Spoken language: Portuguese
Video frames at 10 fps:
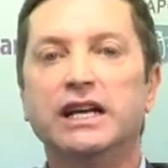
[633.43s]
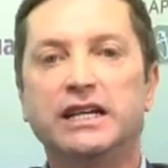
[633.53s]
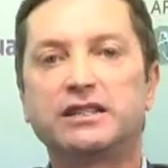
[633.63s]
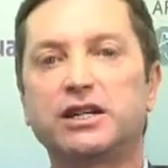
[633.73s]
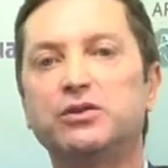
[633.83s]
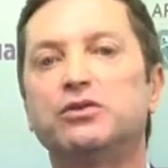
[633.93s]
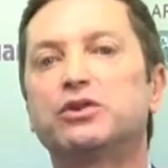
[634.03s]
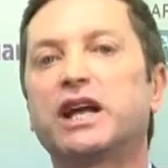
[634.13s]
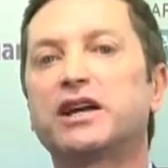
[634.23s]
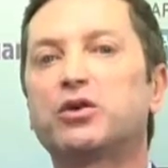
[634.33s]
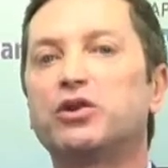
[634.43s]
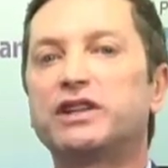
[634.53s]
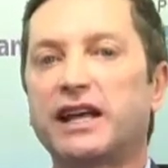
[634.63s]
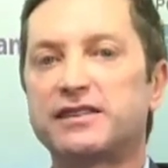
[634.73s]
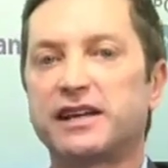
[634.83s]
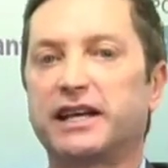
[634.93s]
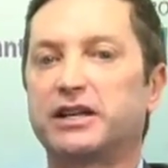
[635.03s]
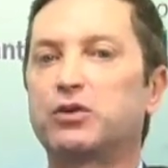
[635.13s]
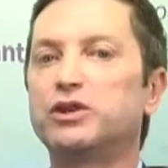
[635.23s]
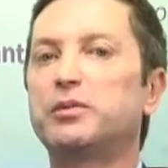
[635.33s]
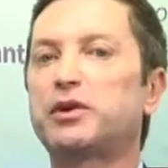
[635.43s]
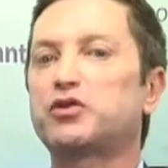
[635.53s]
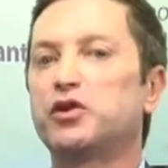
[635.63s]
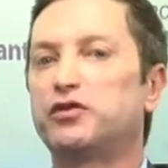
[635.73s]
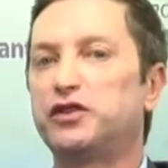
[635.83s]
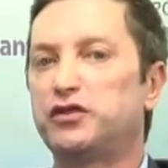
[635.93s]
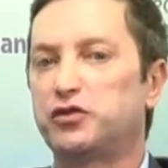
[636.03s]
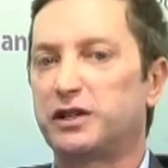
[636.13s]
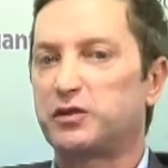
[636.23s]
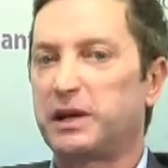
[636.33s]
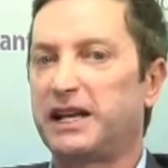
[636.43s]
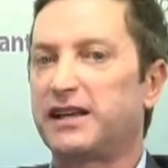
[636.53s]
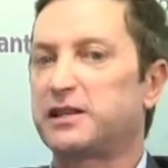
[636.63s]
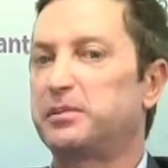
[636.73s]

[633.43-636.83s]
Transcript: Então, o que é que acontece aí? Quando a pessoa vive uma experiência,